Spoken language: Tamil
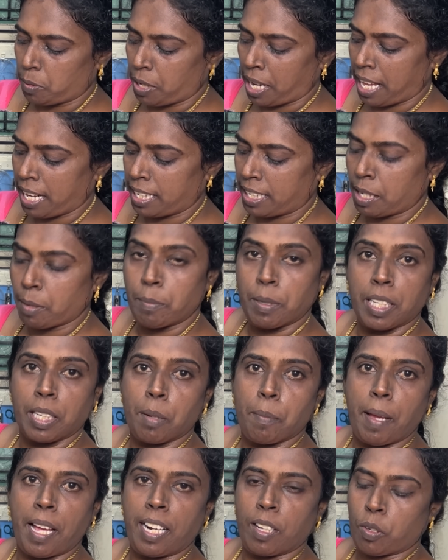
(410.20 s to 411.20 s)
ஒரு அரை
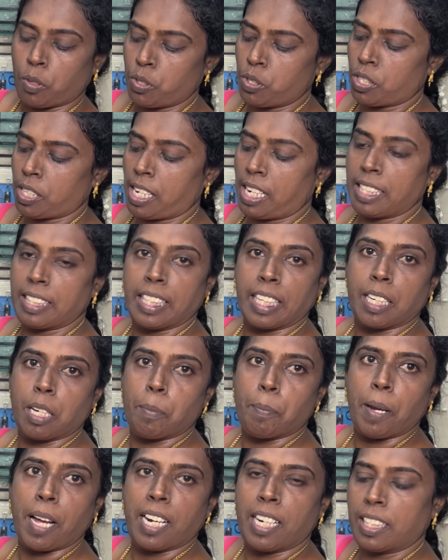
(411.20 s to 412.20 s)
டம்ளருக்கு மேலே கொஞ்சம் நல்ல
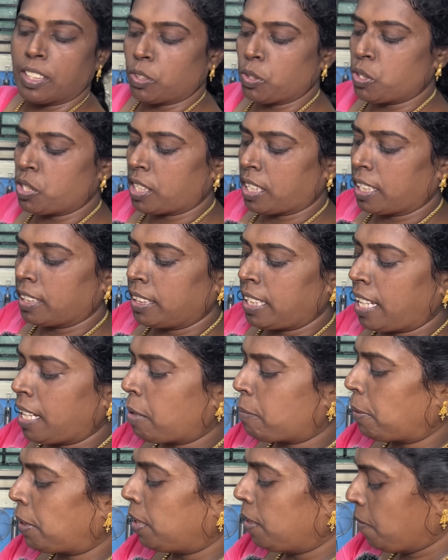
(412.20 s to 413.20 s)
திக்கு பால் எடுத்து வச்சுருக்கேன்
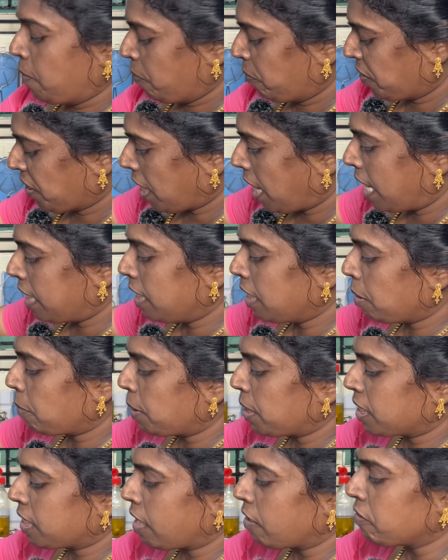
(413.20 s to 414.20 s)
தேங்காய் பால் அதை
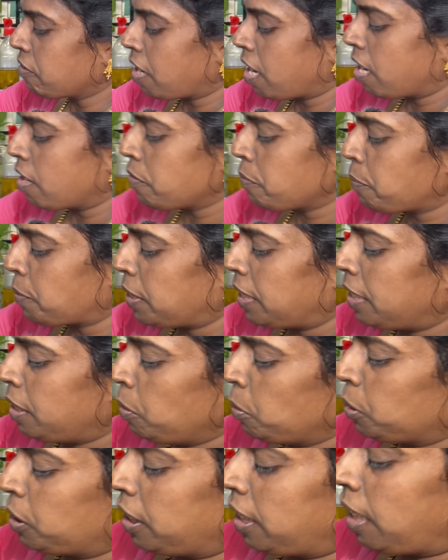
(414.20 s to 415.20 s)
நம்ம ஸ்டவ் ஆஃப் பண்ணிவிட்டு
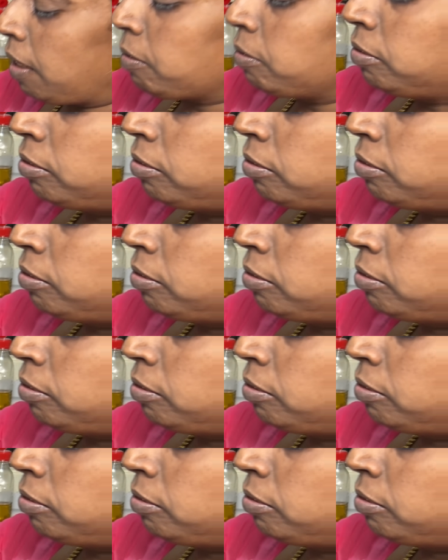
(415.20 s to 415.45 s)
ஊற்றிக்கலாம்